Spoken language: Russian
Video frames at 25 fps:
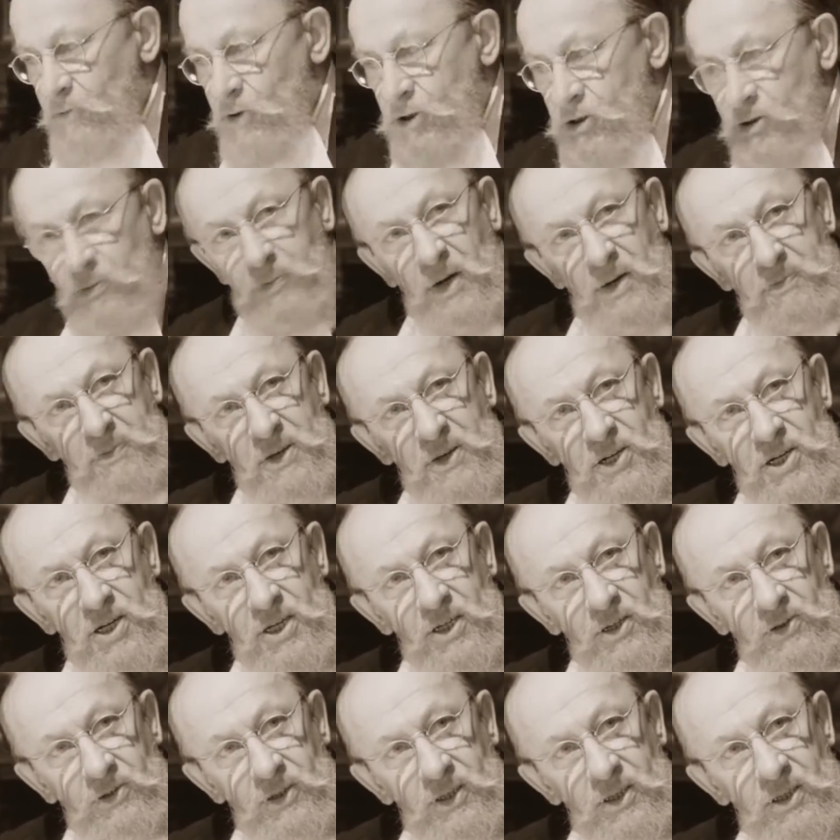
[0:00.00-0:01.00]
чтобы
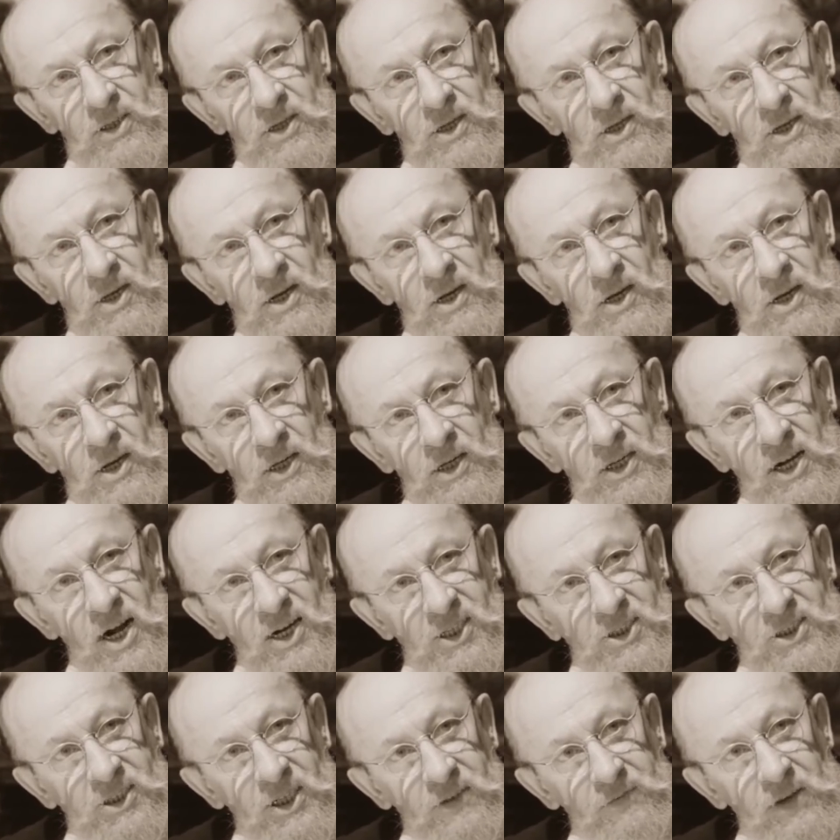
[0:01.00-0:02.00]
оперировать
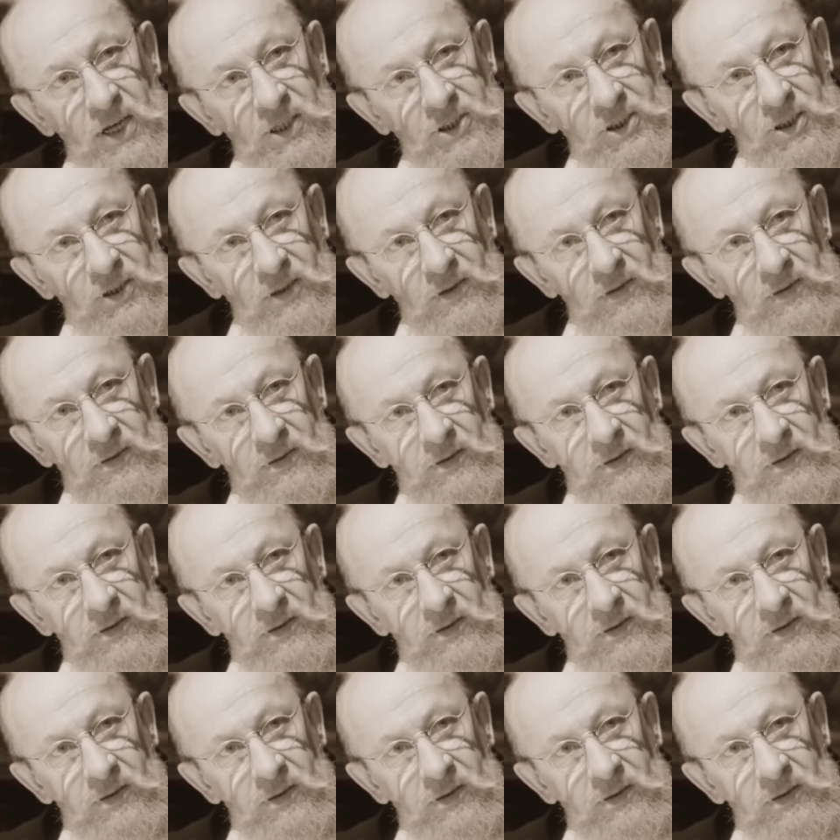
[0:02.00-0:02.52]
каждый вечер,